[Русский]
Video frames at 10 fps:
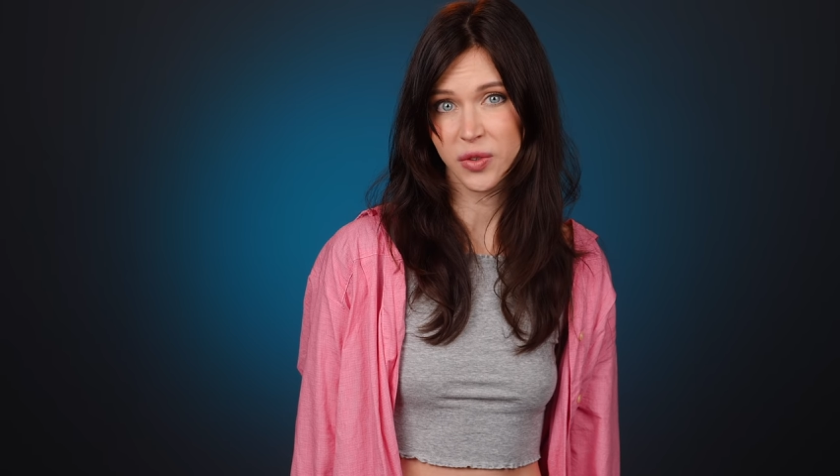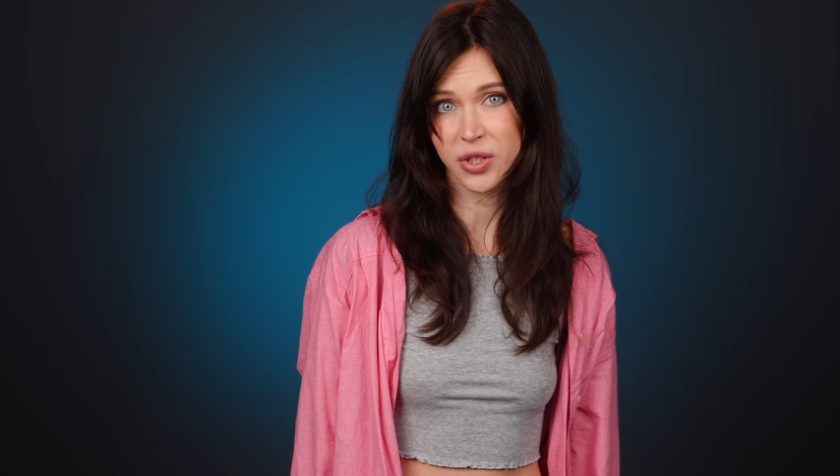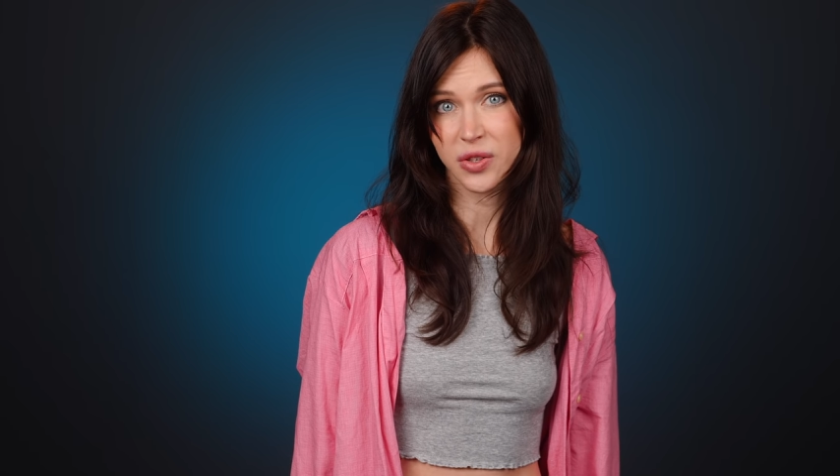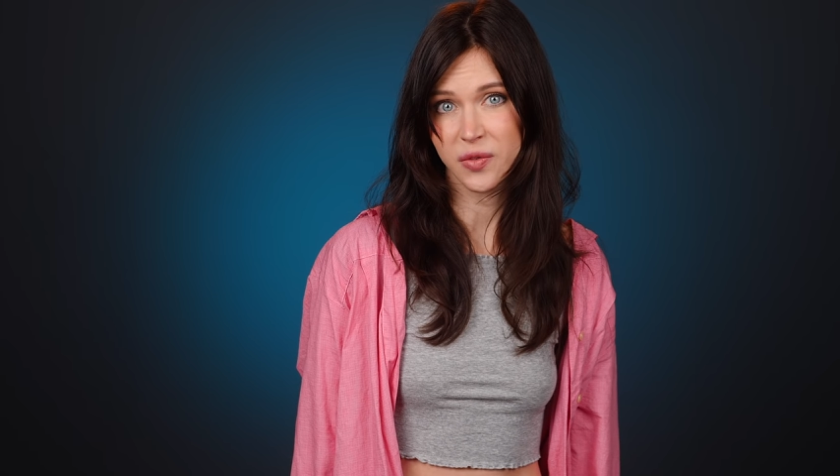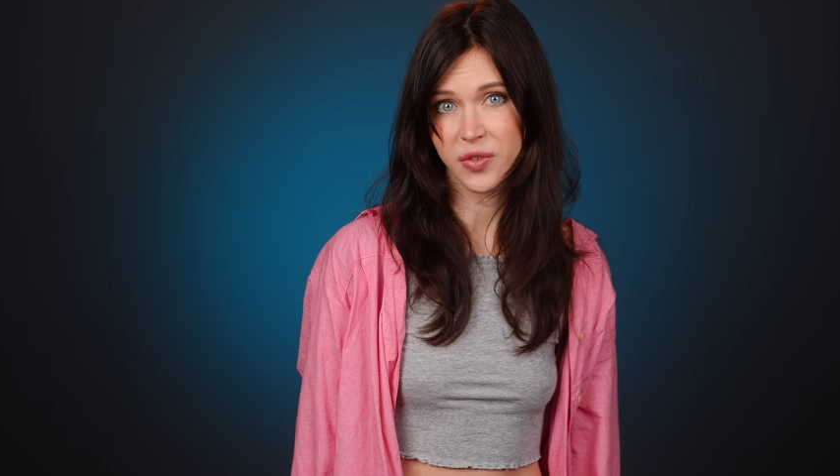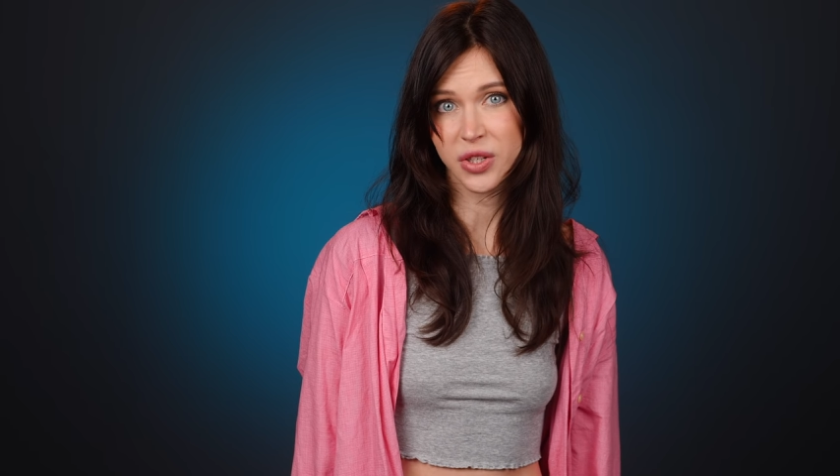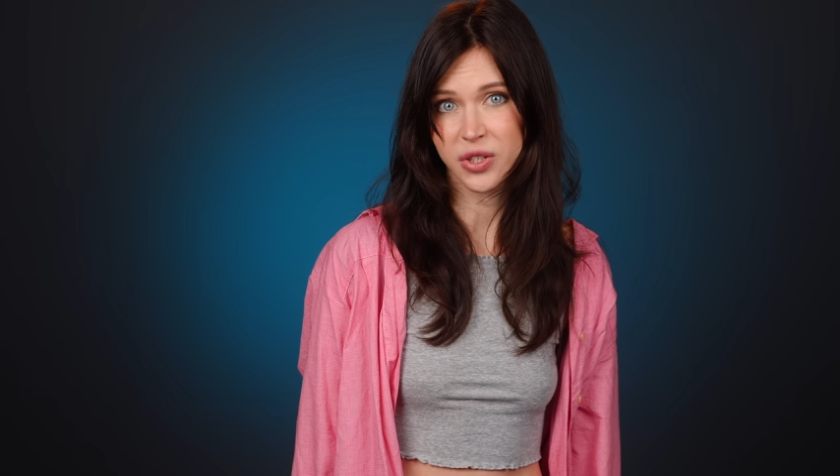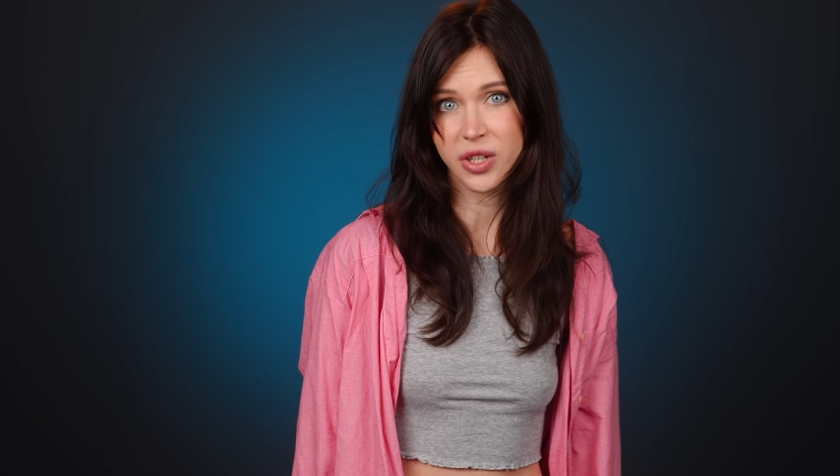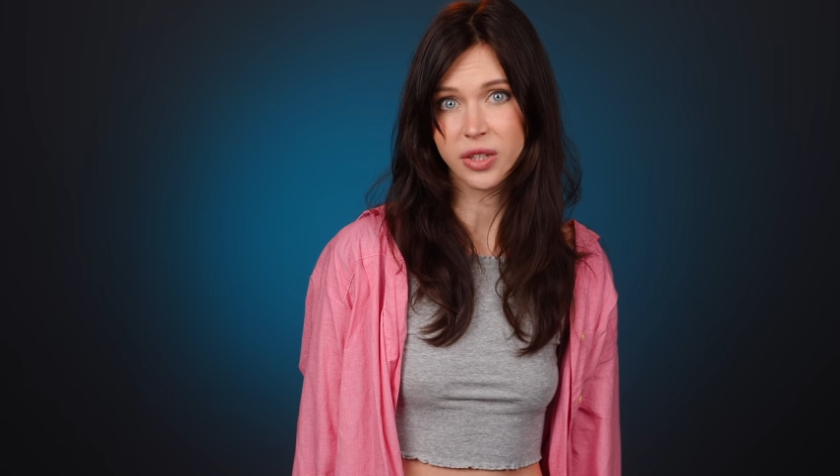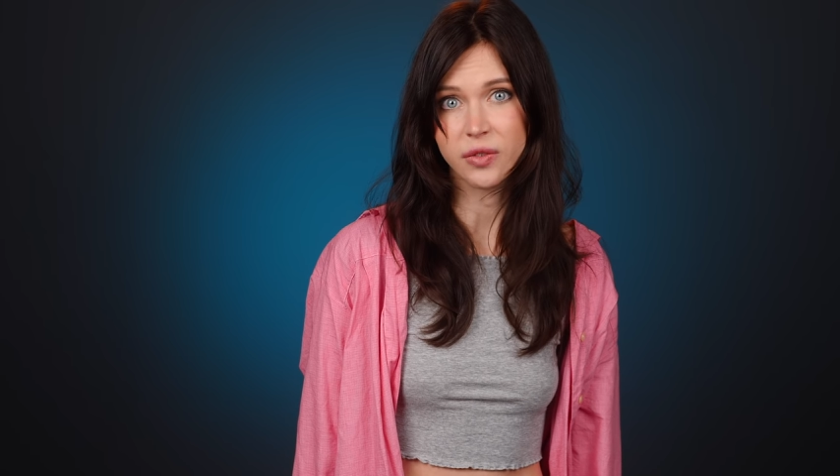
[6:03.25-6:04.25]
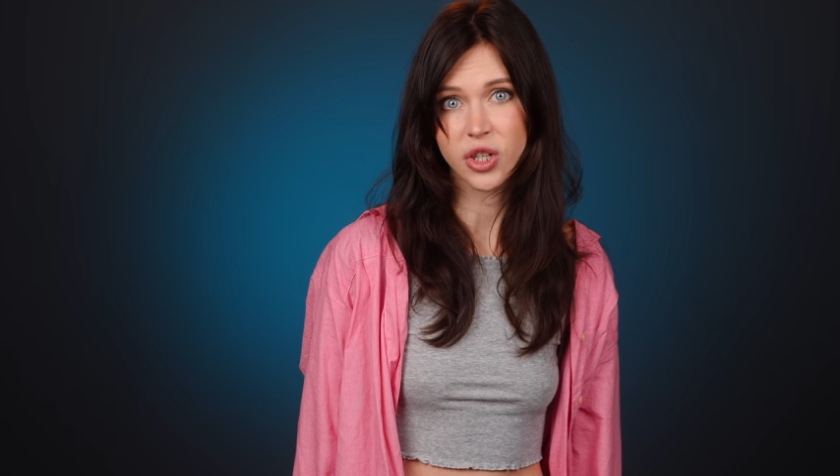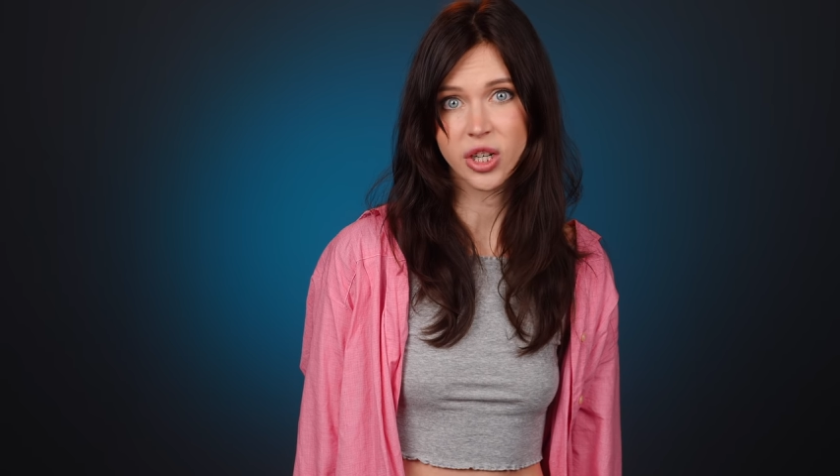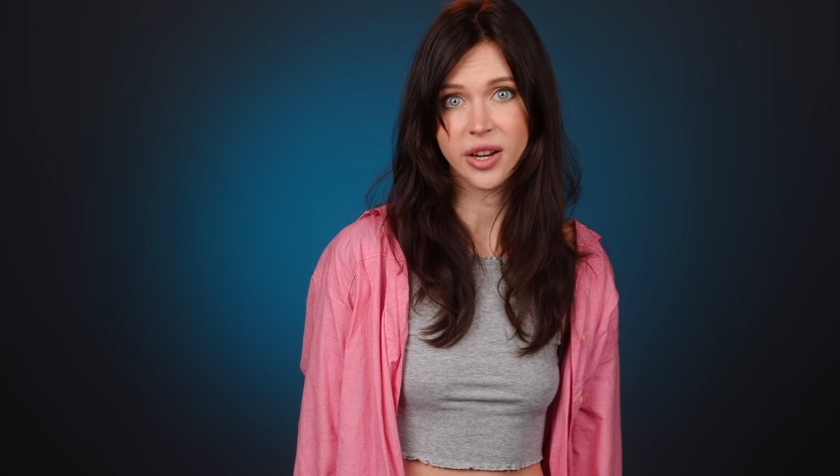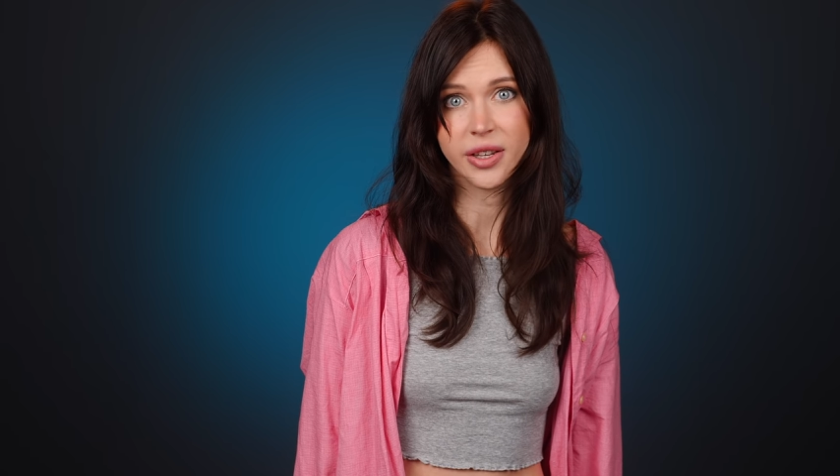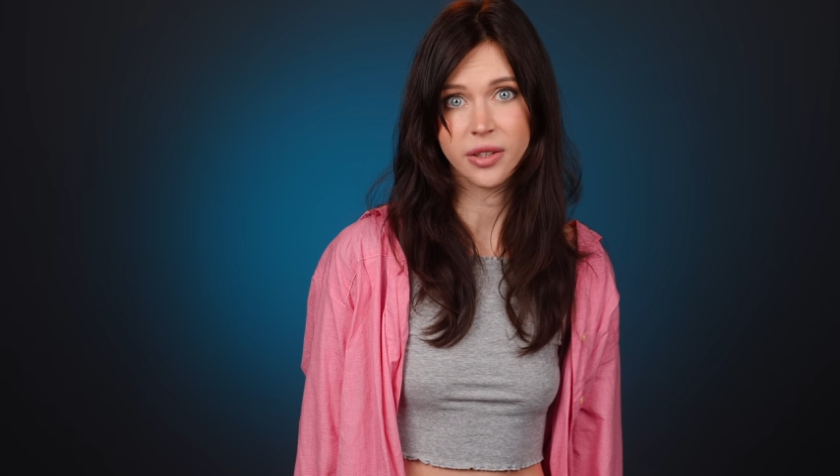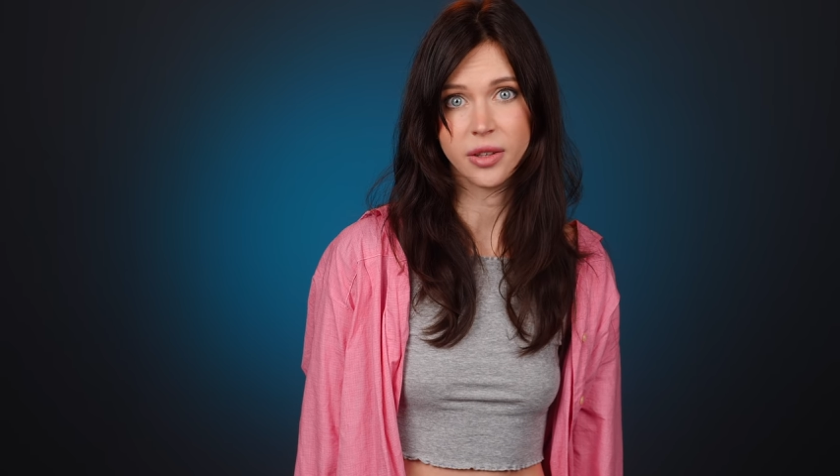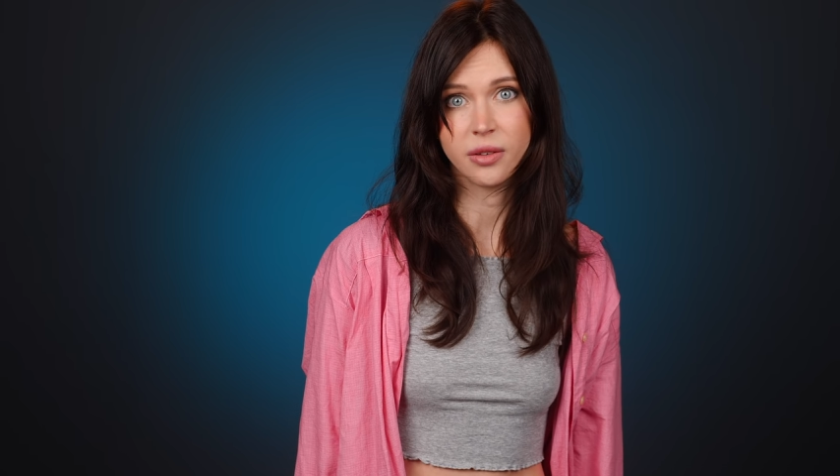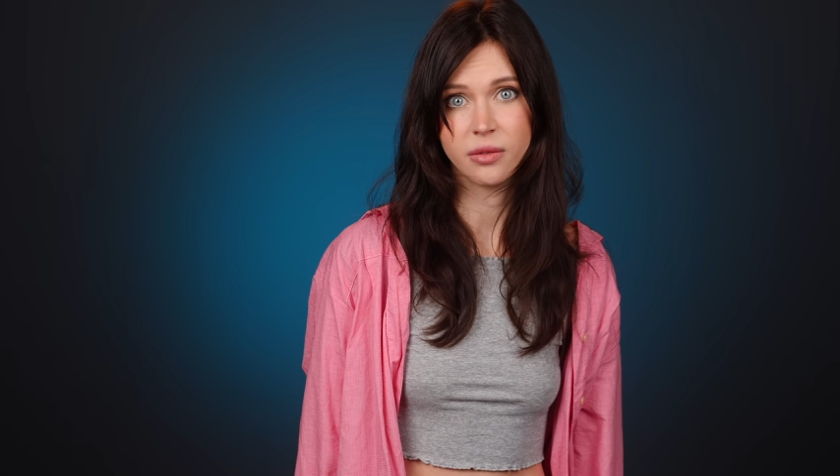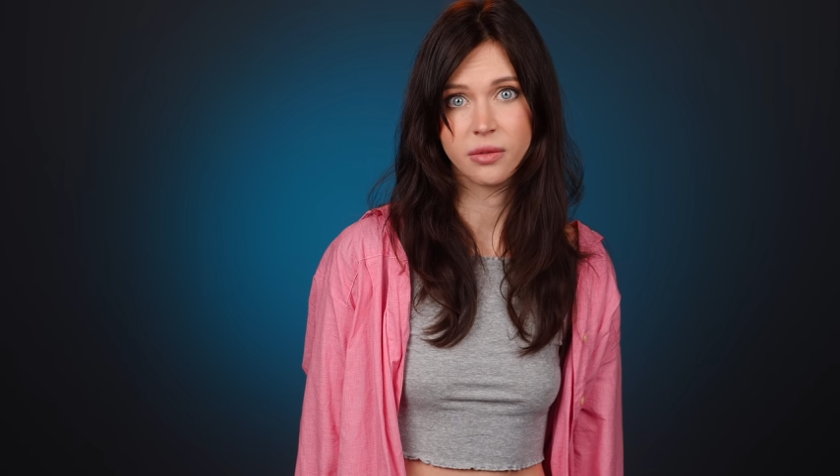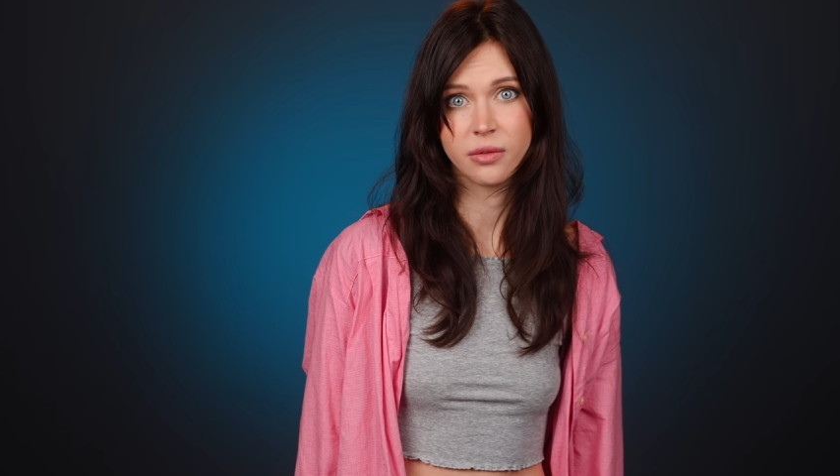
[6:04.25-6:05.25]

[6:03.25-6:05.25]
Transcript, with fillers: вот эти все сливы Шелягиной?